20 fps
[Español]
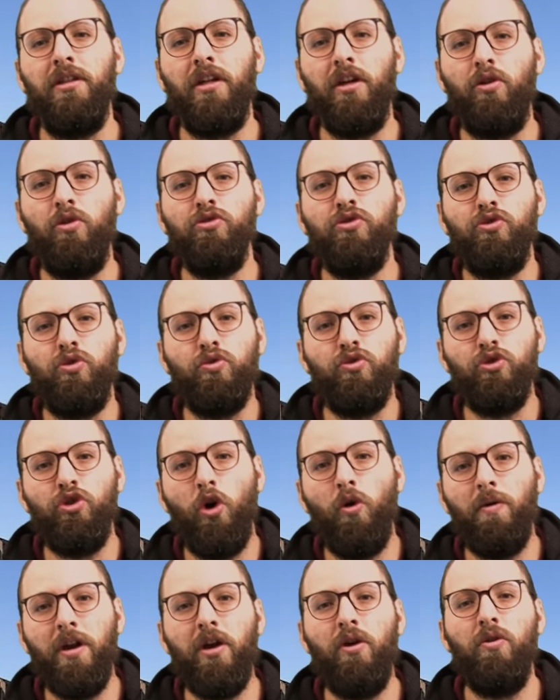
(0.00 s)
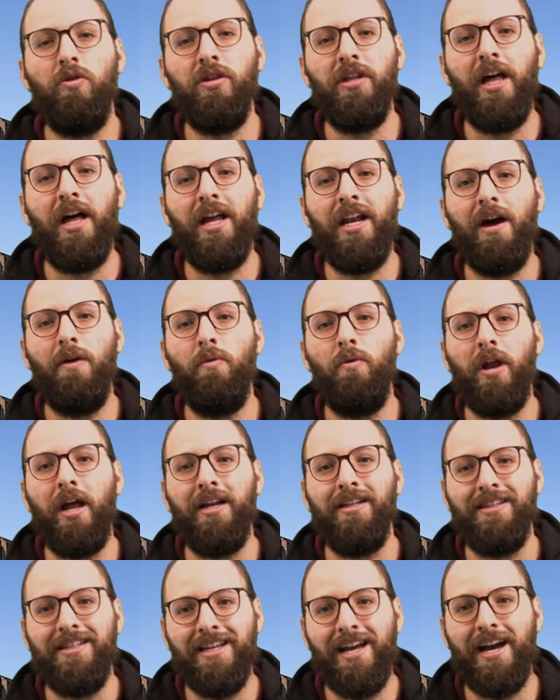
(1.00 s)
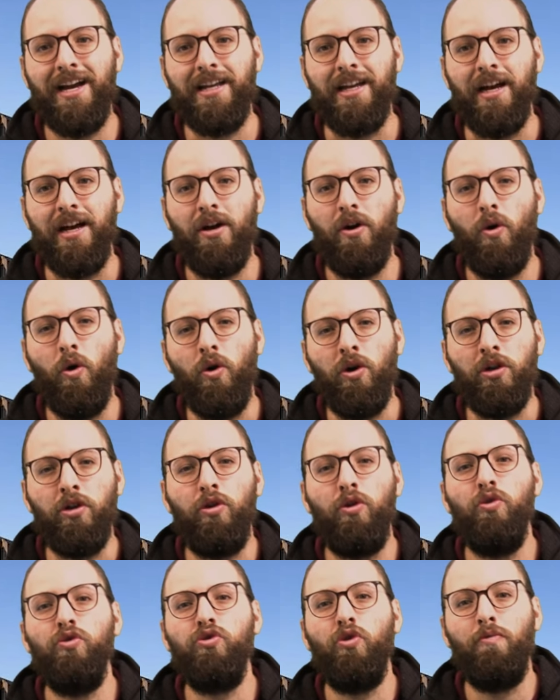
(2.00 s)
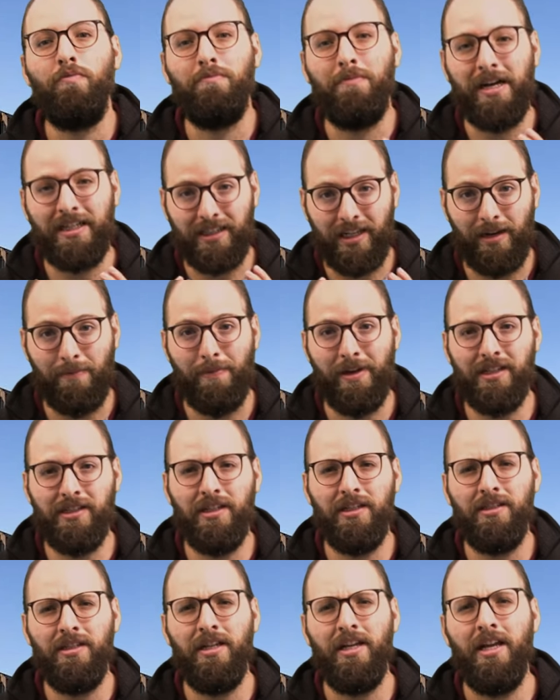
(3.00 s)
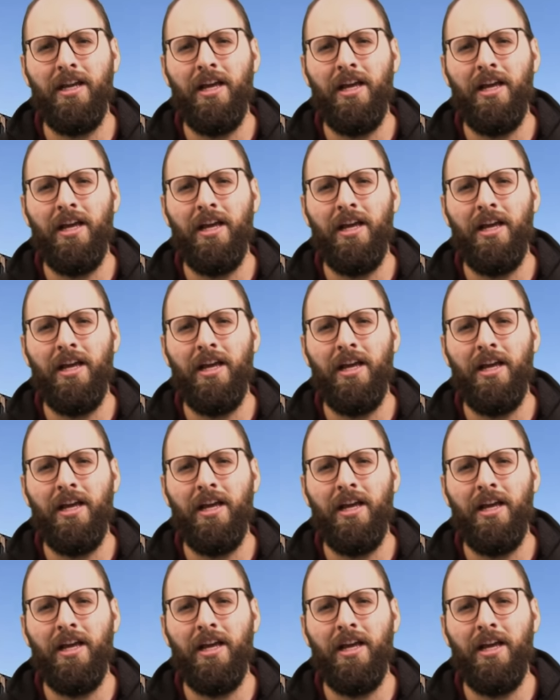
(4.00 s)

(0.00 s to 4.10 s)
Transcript: que con su doble jornada laboral diaria o incluso más remesas